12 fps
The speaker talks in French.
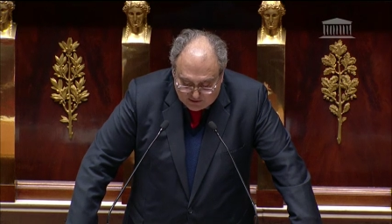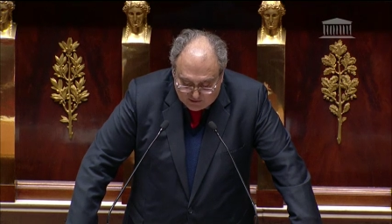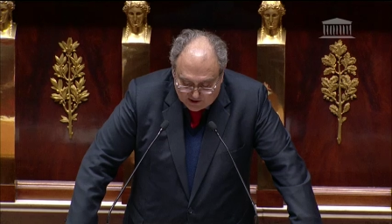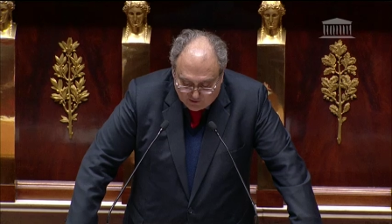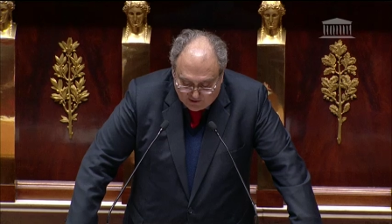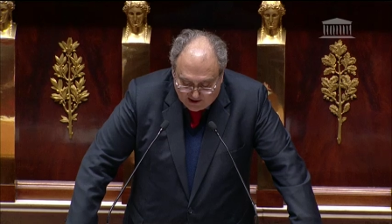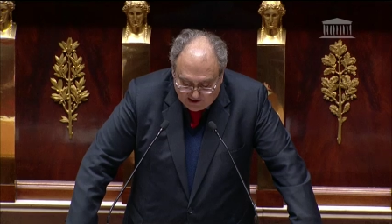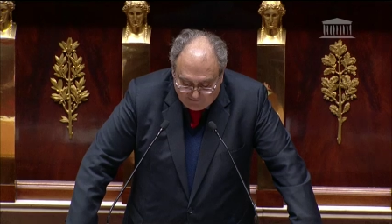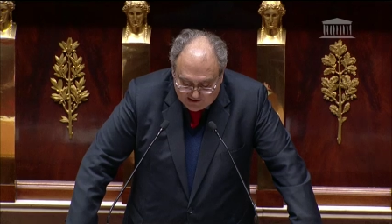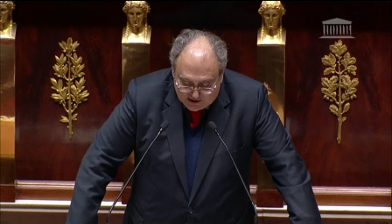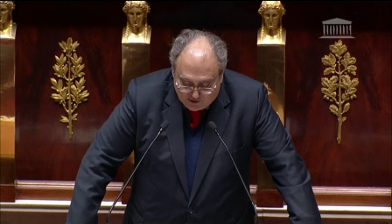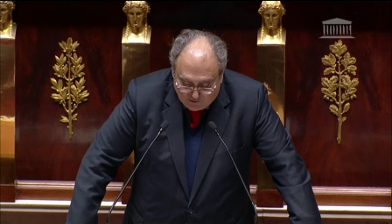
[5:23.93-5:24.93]
situations
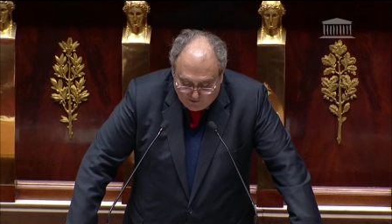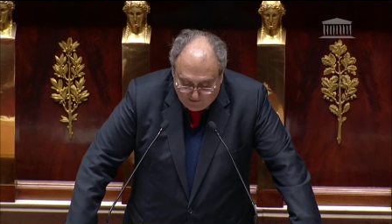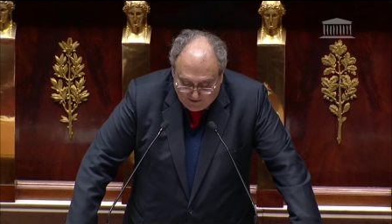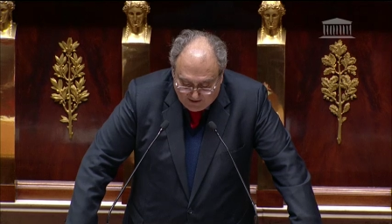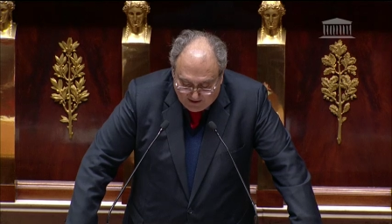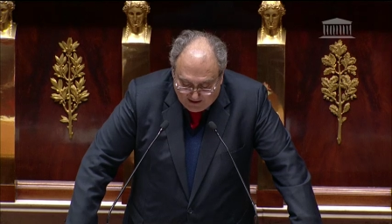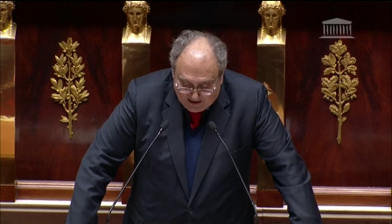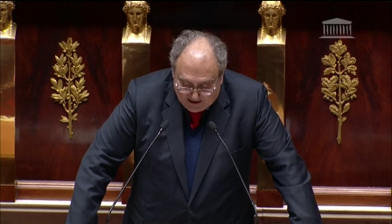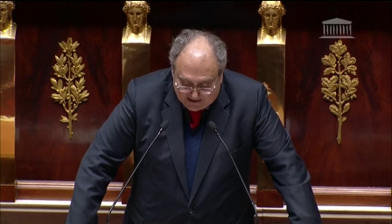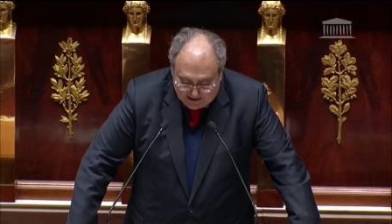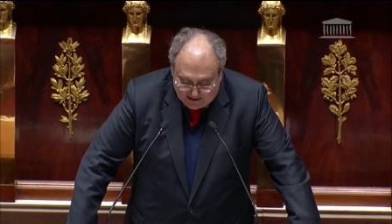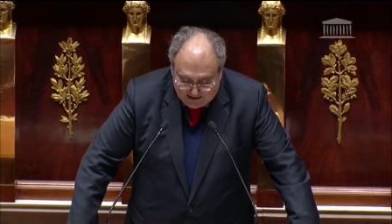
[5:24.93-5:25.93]
d'indivision,
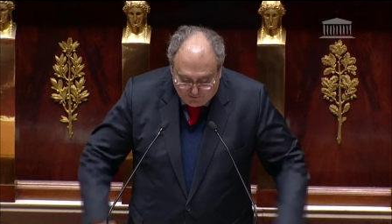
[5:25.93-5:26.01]
et ces